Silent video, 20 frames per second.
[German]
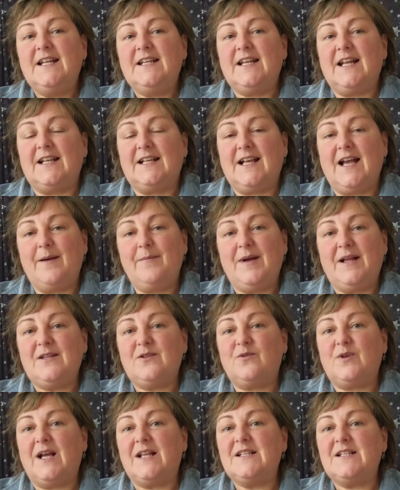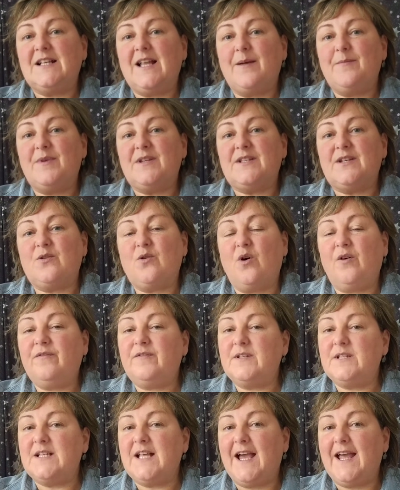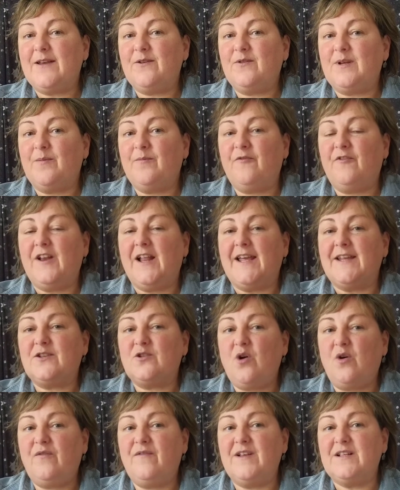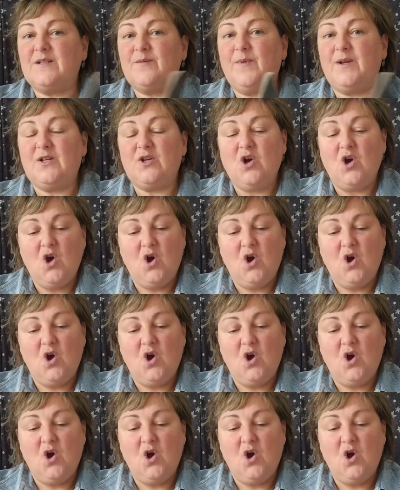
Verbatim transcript: dann kann man so ein ganz klein bisschen offen sein und nimmt vielleicht doch was mit,